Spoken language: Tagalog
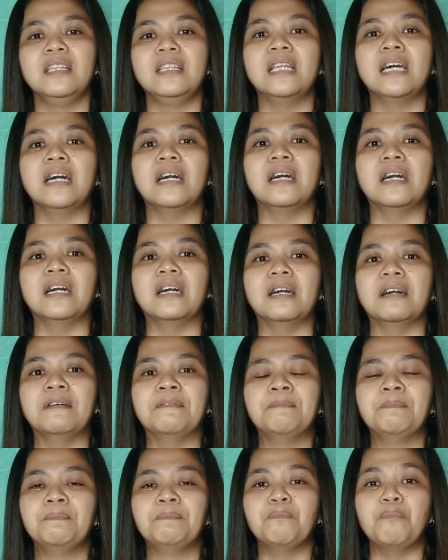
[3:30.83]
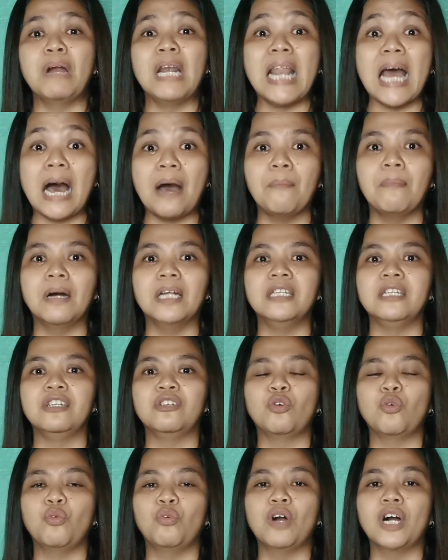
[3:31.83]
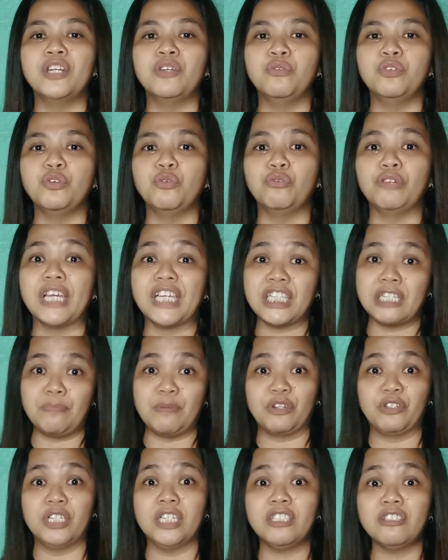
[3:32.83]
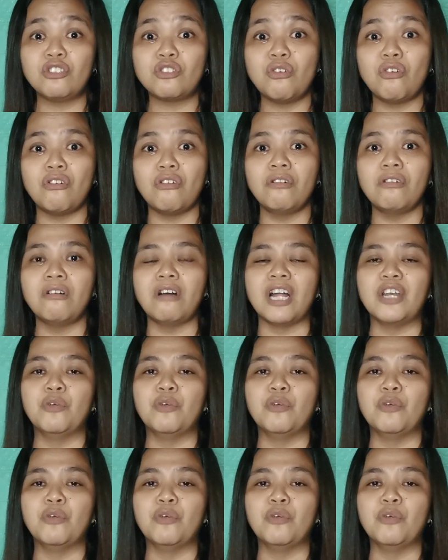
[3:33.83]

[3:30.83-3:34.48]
na malaman kung ano yung experience ko,